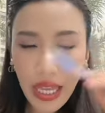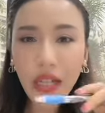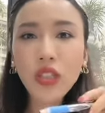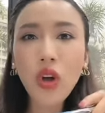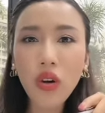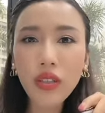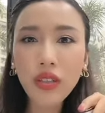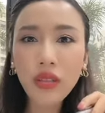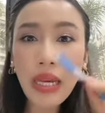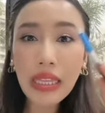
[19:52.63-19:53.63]
ท่านที่ 2
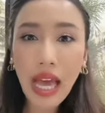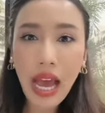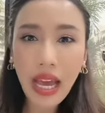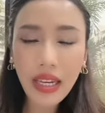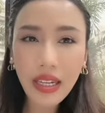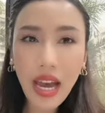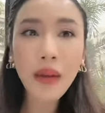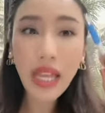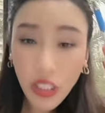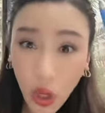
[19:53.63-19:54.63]
คือบิ๊กต่าย
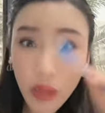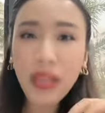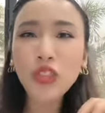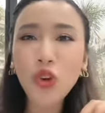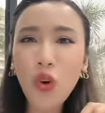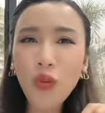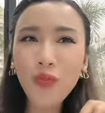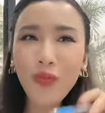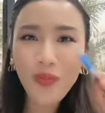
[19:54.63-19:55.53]
อ่ะท่านที่ 2 คือบิ๊กโจ๊ก